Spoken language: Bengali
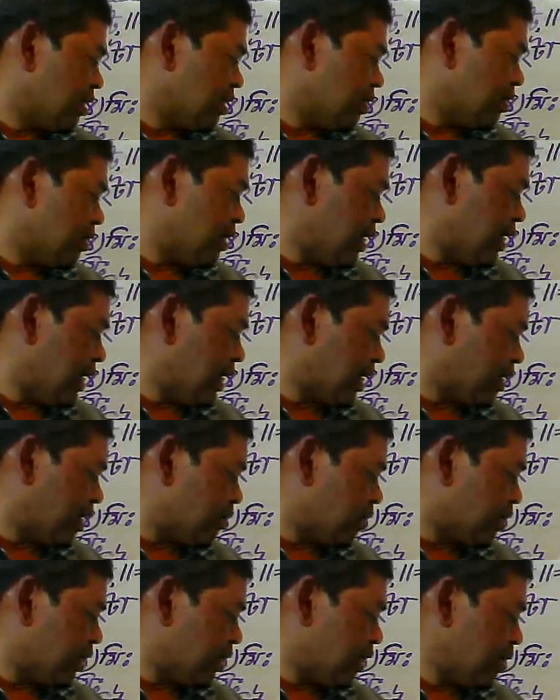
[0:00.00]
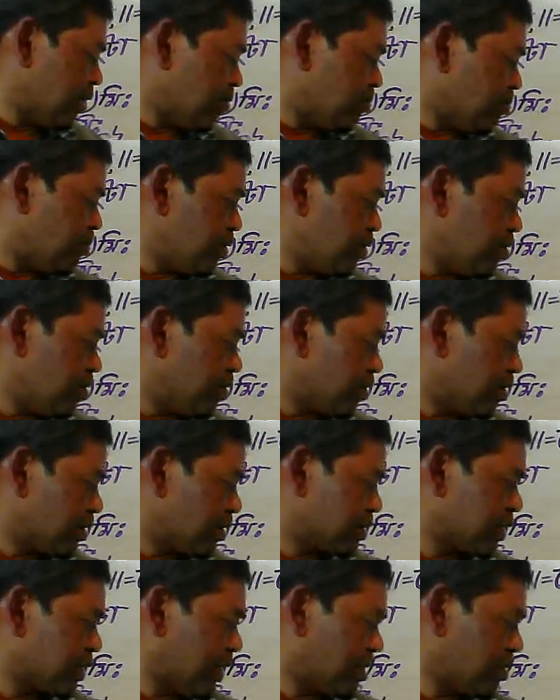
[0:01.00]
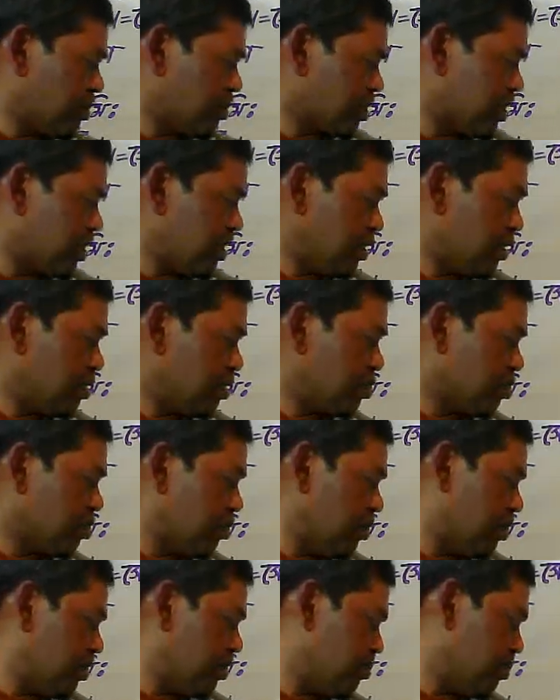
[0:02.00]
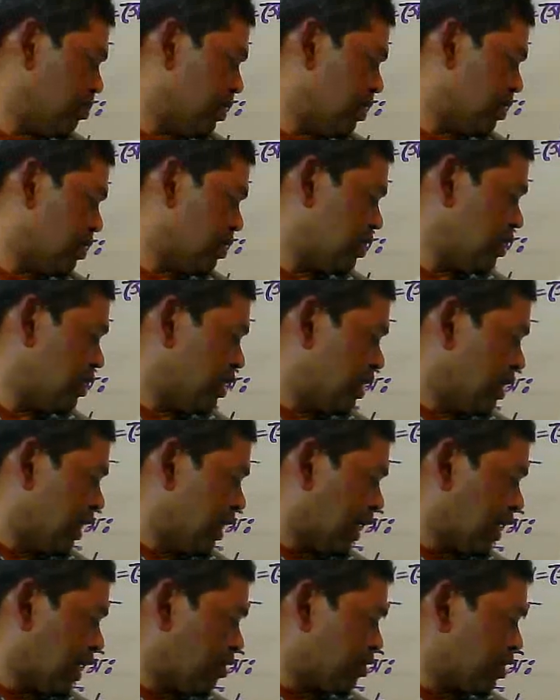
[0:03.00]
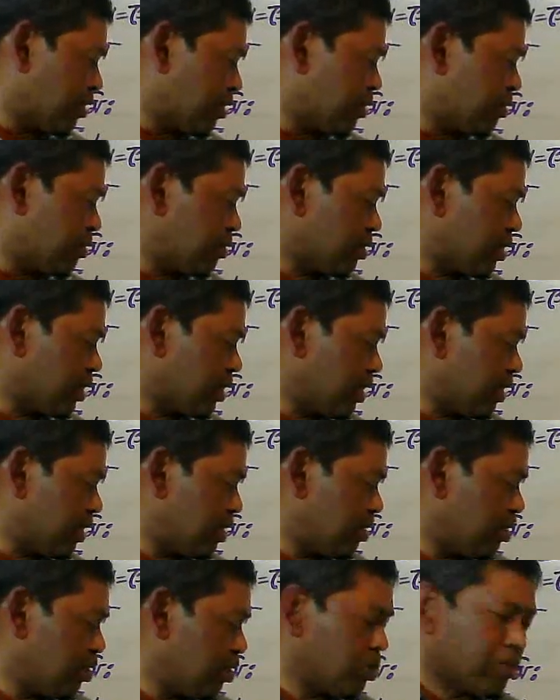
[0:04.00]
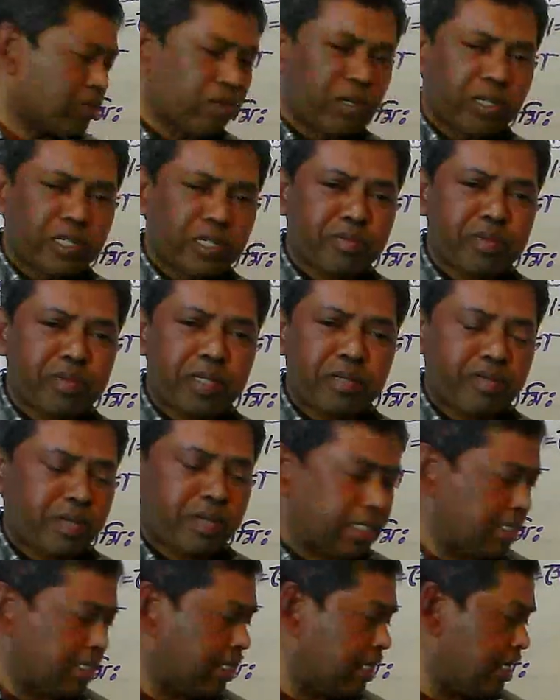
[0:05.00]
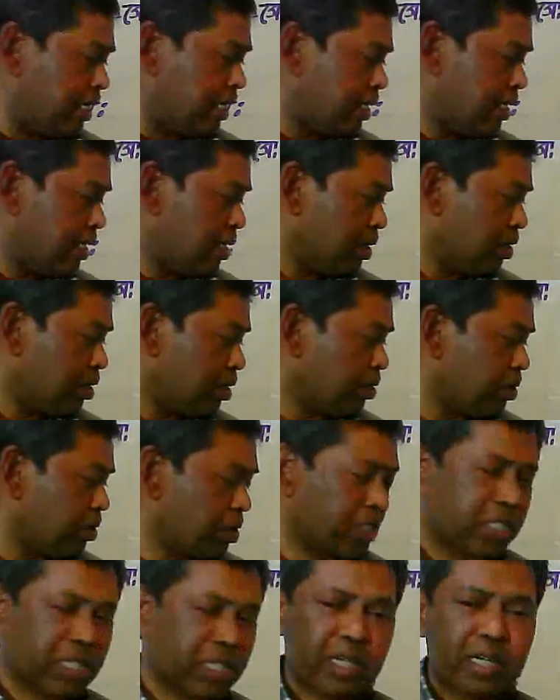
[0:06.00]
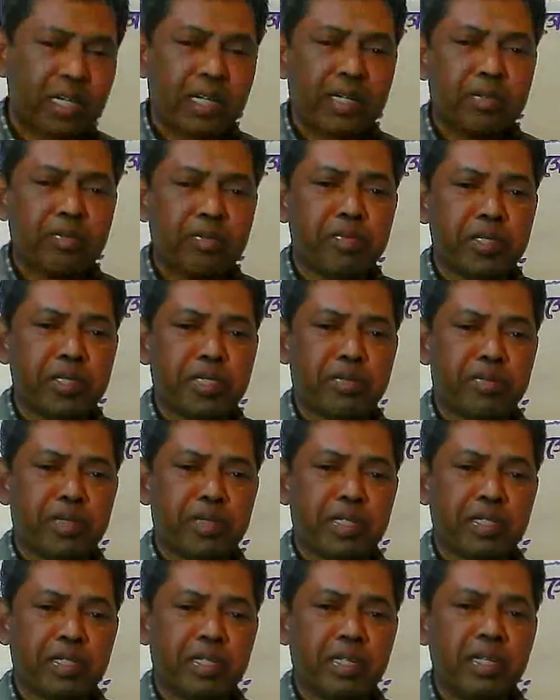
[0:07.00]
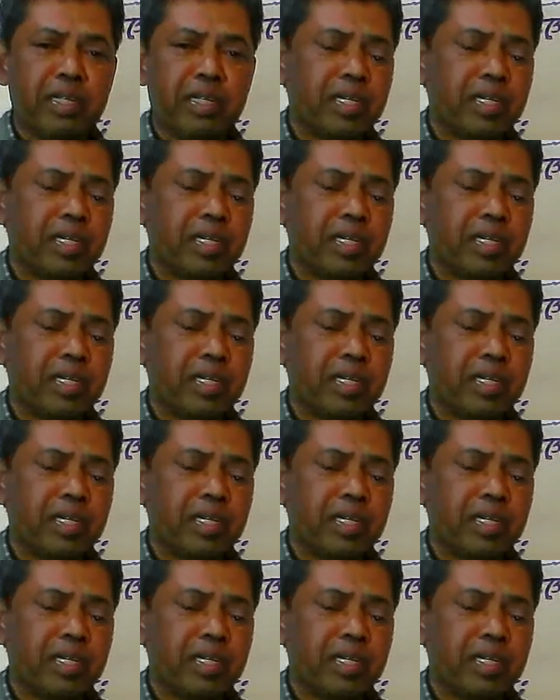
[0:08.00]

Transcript: তাহলে এগারোটা বিয়োগ চার দশে চল্লিশ মিনিট এগারোটার ভিতর থেকে চল্লিশ মিনিট বাদ দিলে দশটা বিশ মিনিট